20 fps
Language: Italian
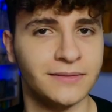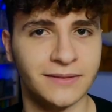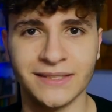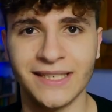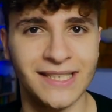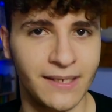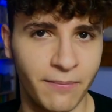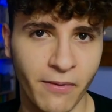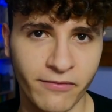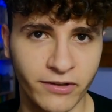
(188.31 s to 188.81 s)
Si
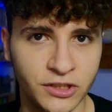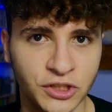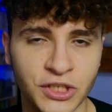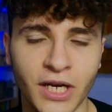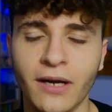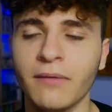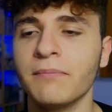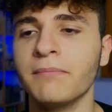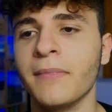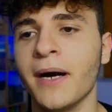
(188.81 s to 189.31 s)
sapeva
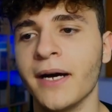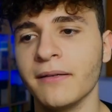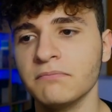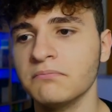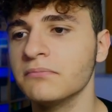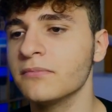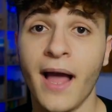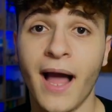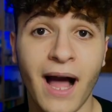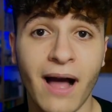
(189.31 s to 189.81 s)
già,
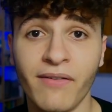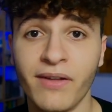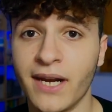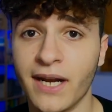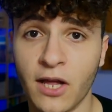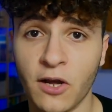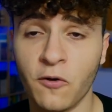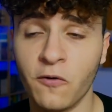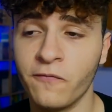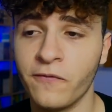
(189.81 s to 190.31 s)
ma avere
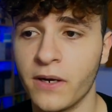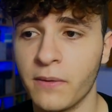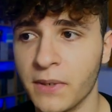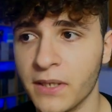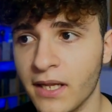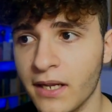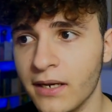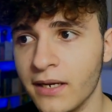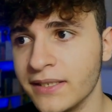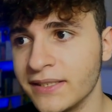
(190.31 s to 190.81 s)
la conferma
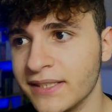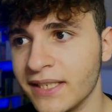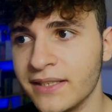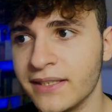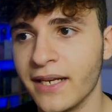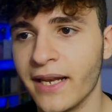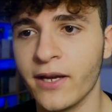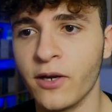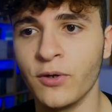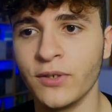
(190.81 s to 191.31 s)
dal set
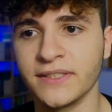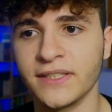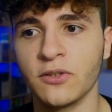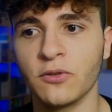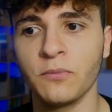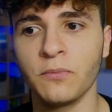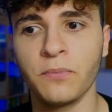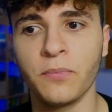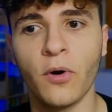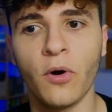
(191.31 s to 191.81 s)
Lego è stato
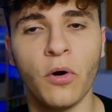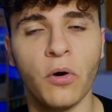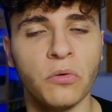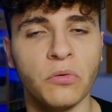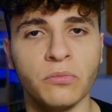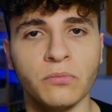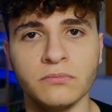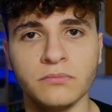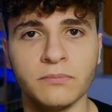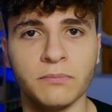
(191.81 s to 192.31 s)
un po'
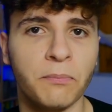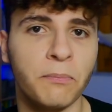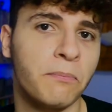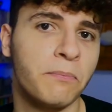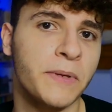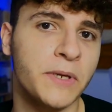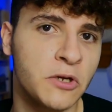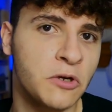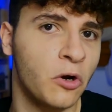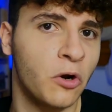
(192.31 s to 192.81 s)
un
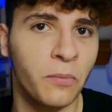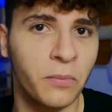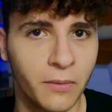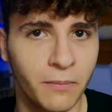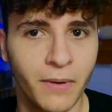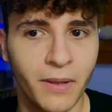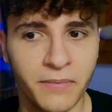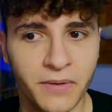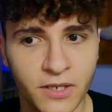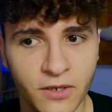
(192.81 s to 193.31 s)
piccolo
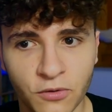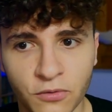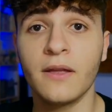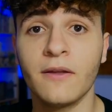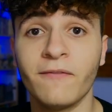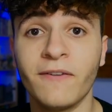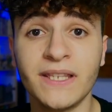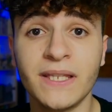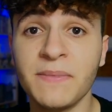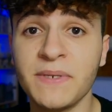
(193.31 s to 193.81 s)
problemino.
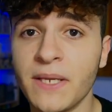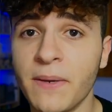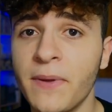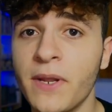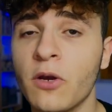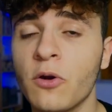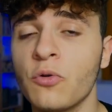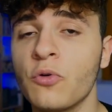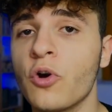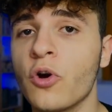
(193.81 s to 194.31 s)
Fatemi sapere
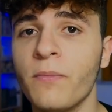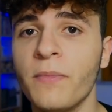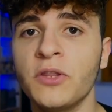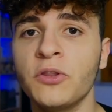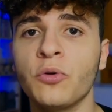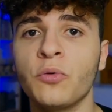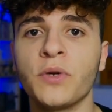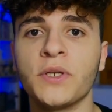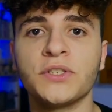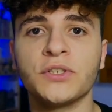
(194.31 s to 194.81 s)
con un commento
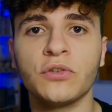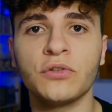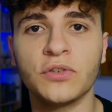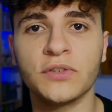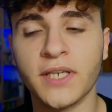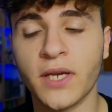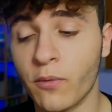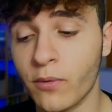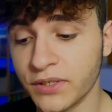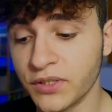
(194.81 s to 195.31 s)
qui sotto
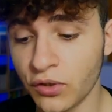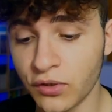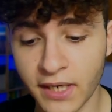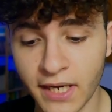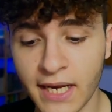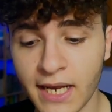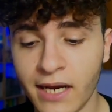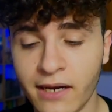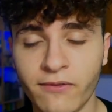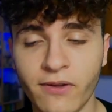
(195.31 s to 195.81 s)
se questo
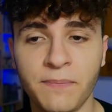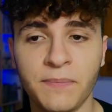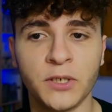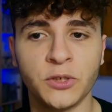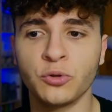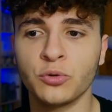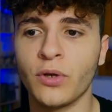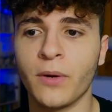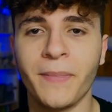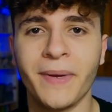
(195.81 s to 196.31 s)
trailer vi è
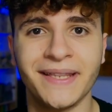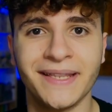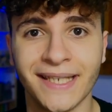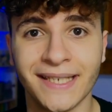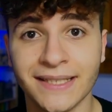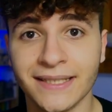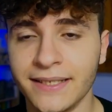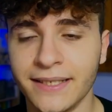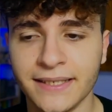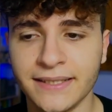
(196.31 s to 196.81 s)
piaciuto, a me
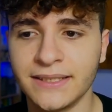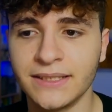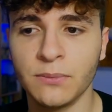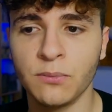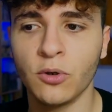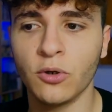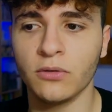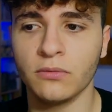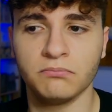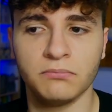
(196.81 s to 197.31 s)

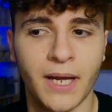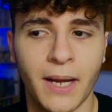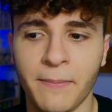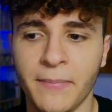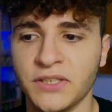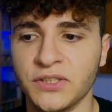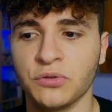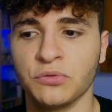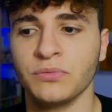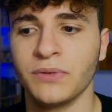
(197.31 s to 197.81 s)
tantissimo, ha
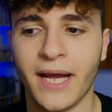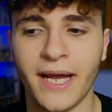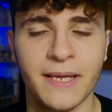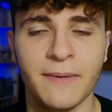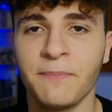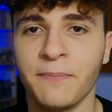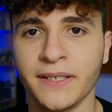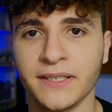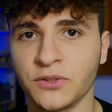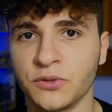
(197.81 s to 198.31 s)
messo un
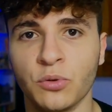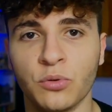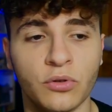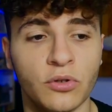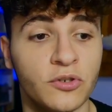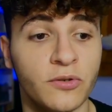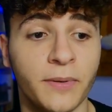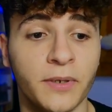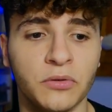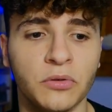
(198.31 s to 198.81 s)
hype assurdo,
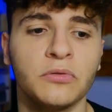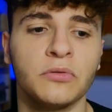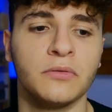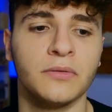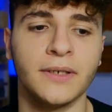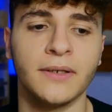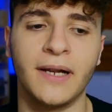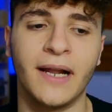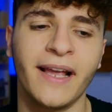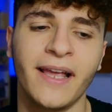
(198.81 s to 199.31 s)
soprattutto un,
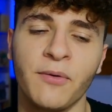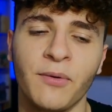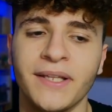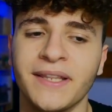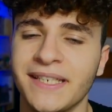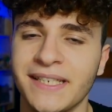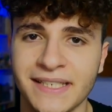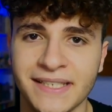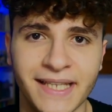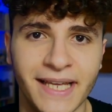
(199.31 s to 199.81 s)
anche una
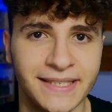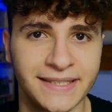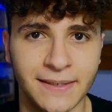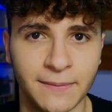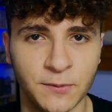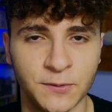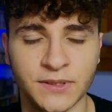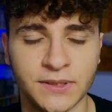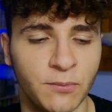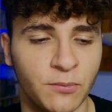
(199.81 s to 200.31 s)
tristezza
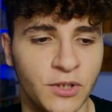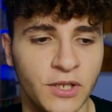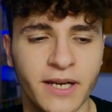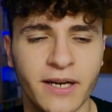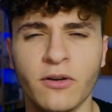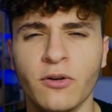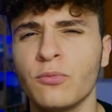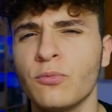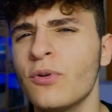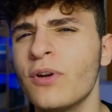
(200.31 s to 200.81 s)
possiamo dire.
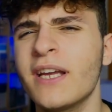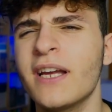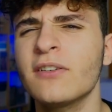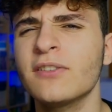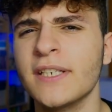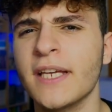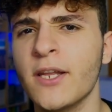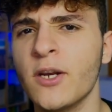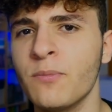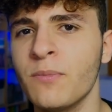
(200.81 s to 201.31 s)
Non, l'unica
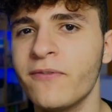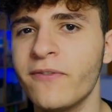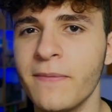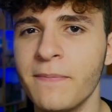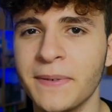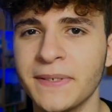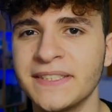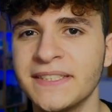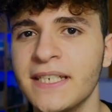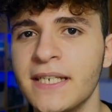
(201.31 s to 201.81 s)
cosa che non mi fa
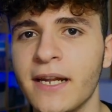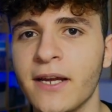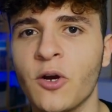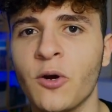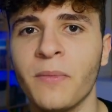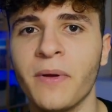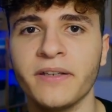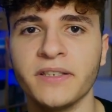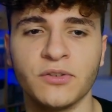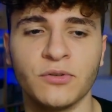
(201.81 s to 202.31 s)
impazzire è
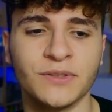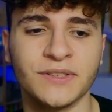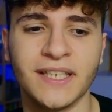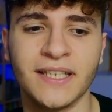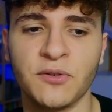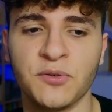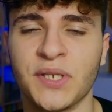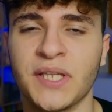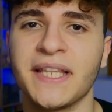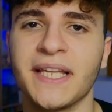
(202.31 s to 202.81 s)
come sono state
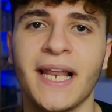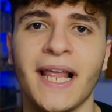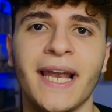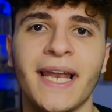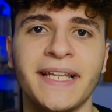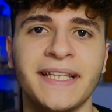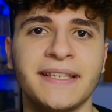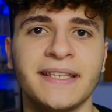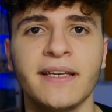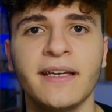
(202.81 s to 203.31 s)
usate le
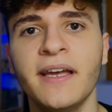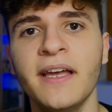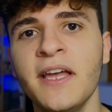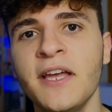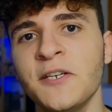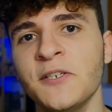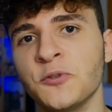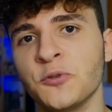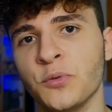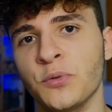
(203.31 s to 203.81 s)
alette
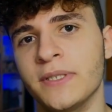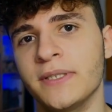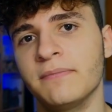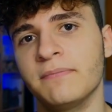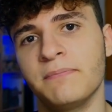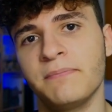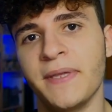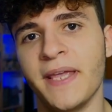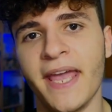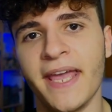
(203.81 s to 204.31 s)
sui
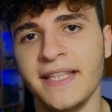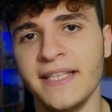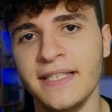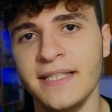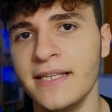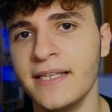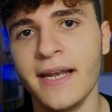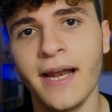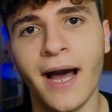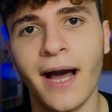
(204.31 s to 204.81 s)
piedi
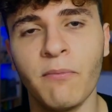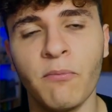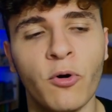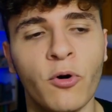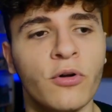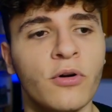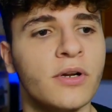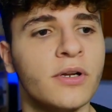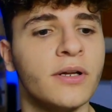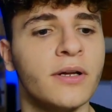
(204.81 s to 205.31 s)
di
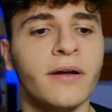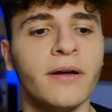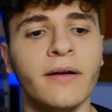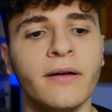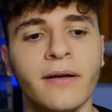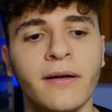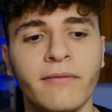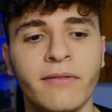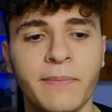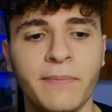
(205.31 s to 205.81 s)
Namor, eh,
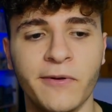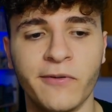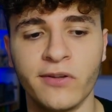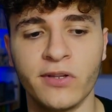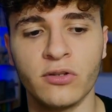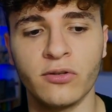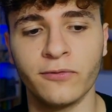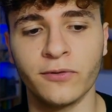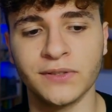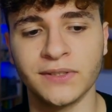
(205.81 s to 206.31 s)
avrei
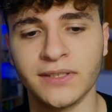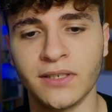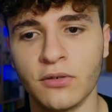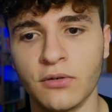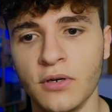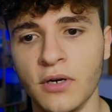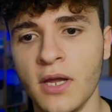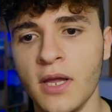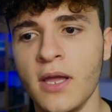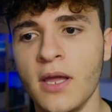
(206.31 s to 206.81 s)
preferito
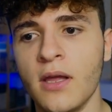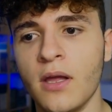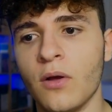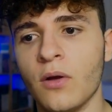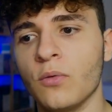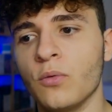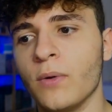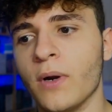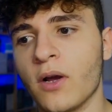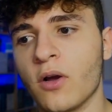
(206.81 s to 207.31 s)
fossero
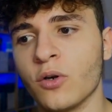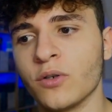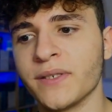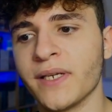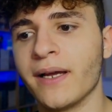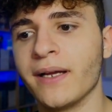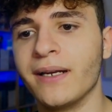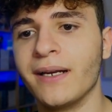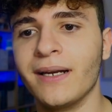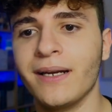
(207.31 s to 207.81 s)
una
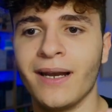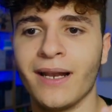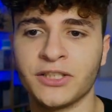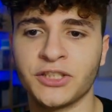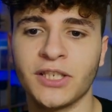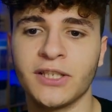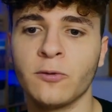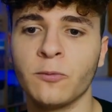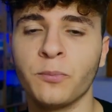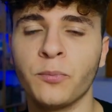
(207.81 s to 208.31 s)
cosa
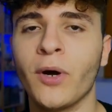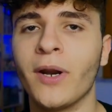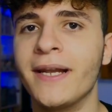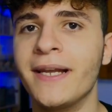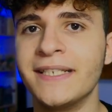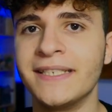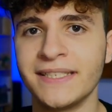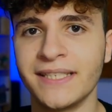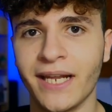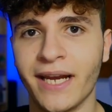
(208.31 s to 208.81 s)
lasciata un po'
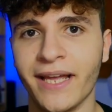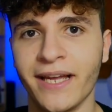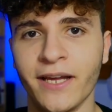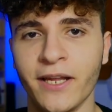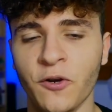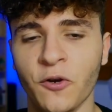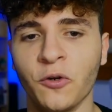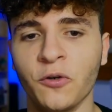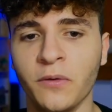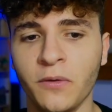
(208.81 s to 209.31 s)
all'easter egg,
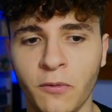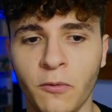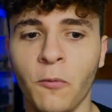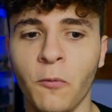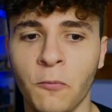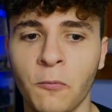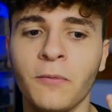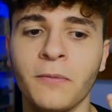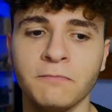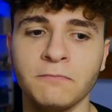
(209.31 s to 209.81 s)
non
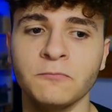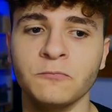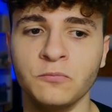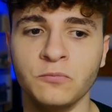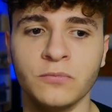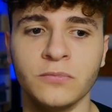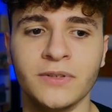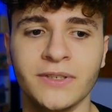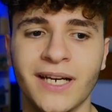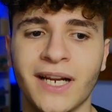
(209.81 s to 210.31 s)
un,
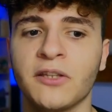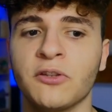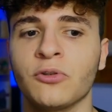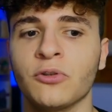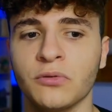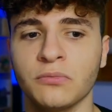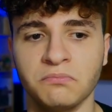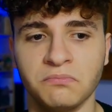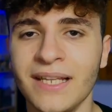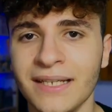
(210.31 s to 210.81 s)
un
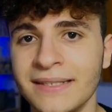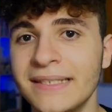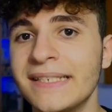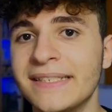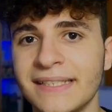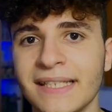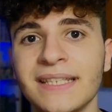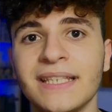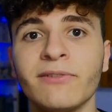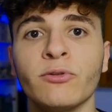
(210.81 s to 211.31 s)
tratto
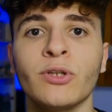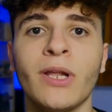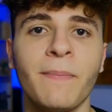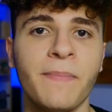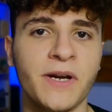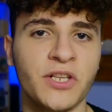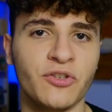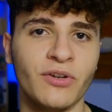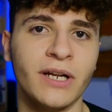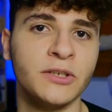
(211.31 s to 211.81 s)
distintivo del
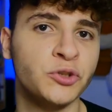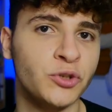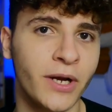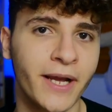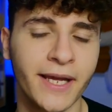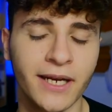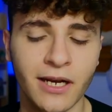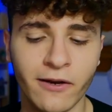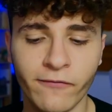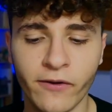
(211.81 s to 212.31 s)
personaggio
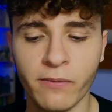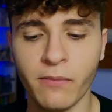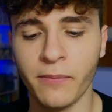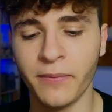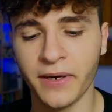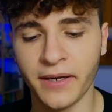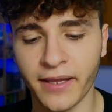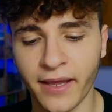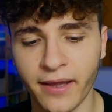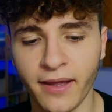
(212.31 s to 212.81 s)
anche nel film
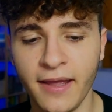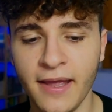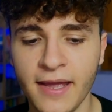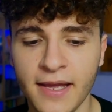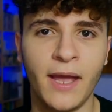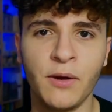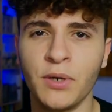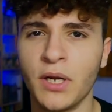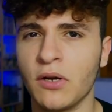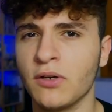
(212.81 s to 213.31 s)
perché
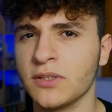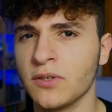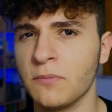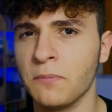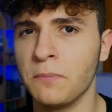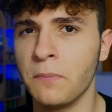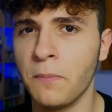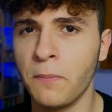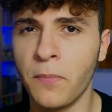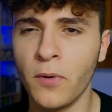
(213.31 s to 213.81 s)
è una cosa
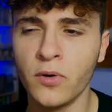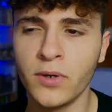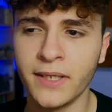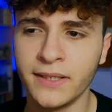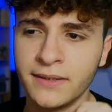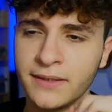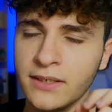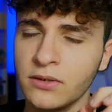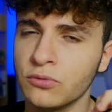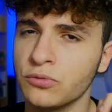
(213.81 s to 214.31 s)
un
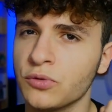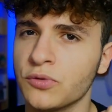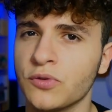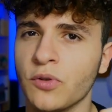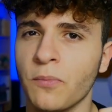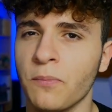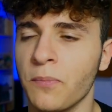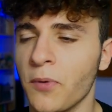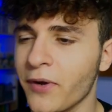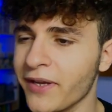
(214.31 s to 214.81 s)
pochettino,
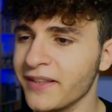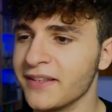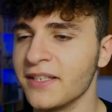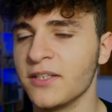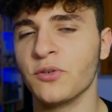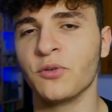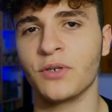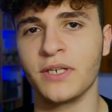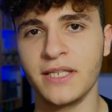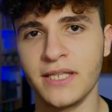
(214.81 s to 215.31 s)
giusto un
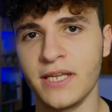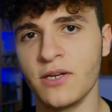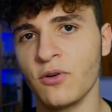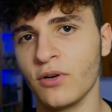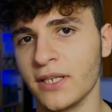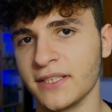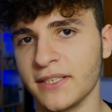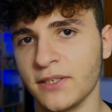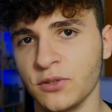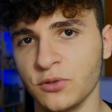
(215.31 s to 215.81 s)
pochettino
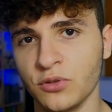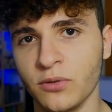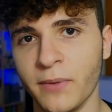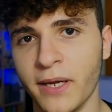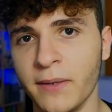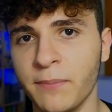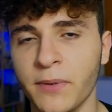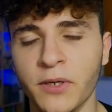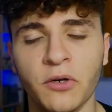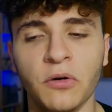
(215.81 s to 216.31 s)
ridicola secondo
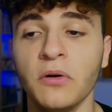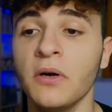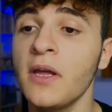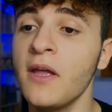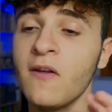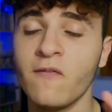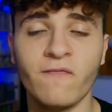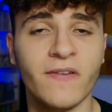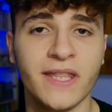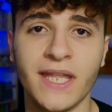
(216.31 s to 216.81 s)
me, però
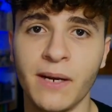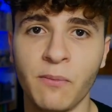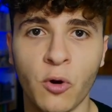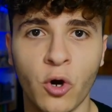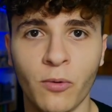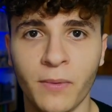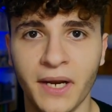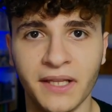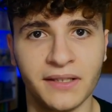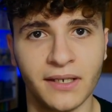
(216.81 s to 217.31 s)

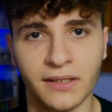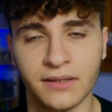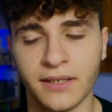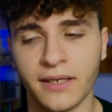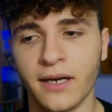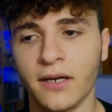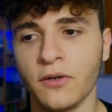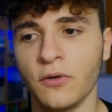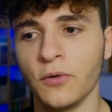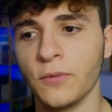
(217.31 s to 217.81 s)
vedremo come la
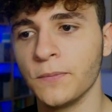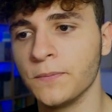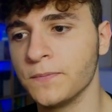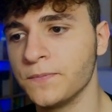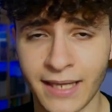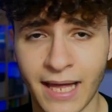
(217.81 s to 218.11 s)
tratteranno.